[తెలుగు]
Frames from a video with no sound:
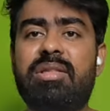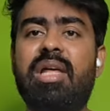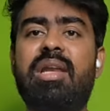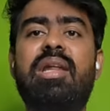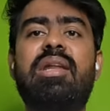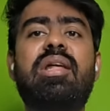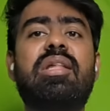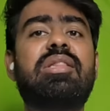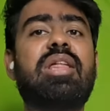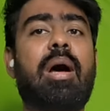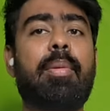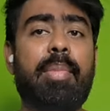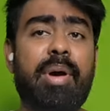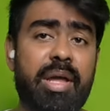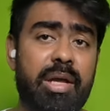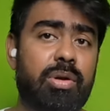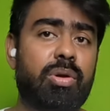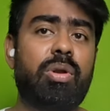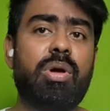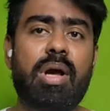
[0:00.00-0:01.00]
తెలియనంత
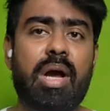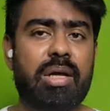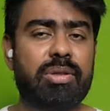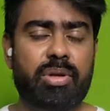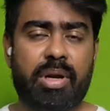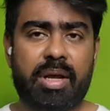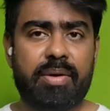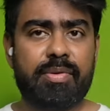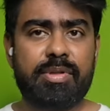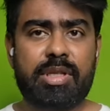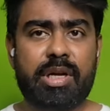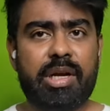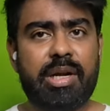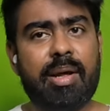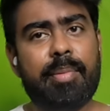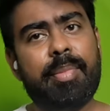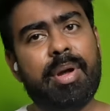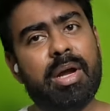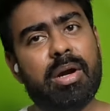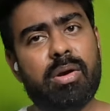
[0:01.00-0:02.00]
అమాయకులు కాదు రేవంత్
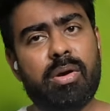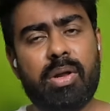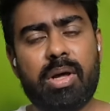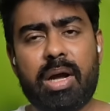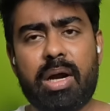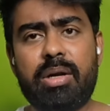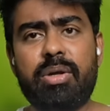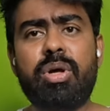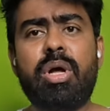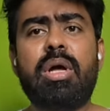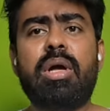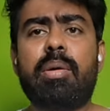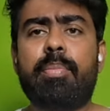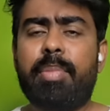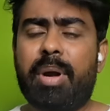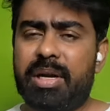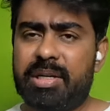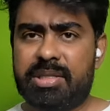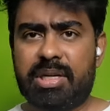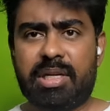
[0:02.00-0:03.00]
రెడ్డి అమాయకులు కాదు
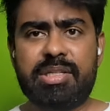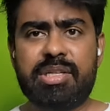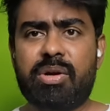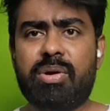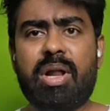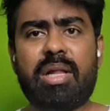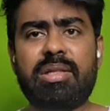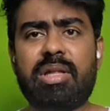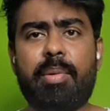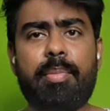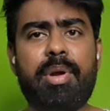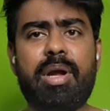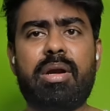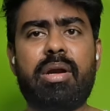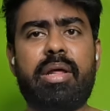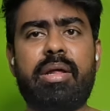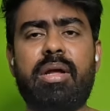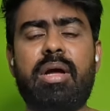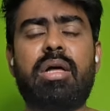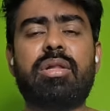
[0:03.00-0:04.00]
బండి సంజయ్ కూడా అంత
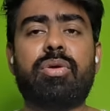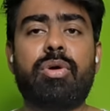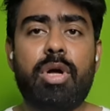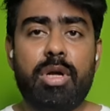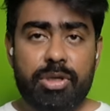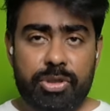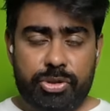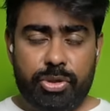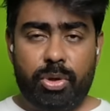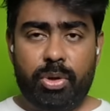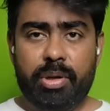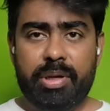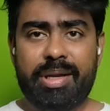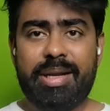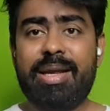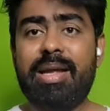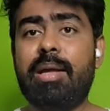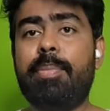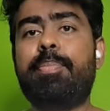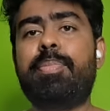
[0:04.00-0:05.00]
అమాయకుడు ఏం కాదు సో
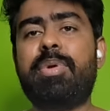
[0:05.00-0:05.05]
ఈ